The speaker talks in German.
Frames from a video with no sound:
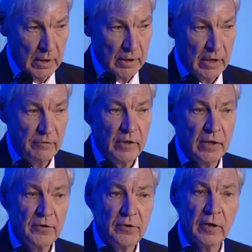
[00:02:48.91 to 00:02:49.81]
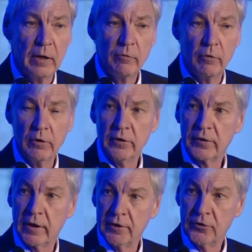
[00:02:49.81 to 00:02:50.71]
dann werden Sie sich einem
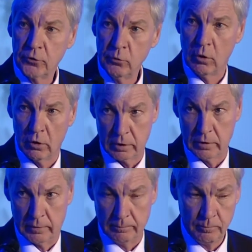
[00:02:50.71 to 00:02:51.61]
Freundeskreis zuordnen.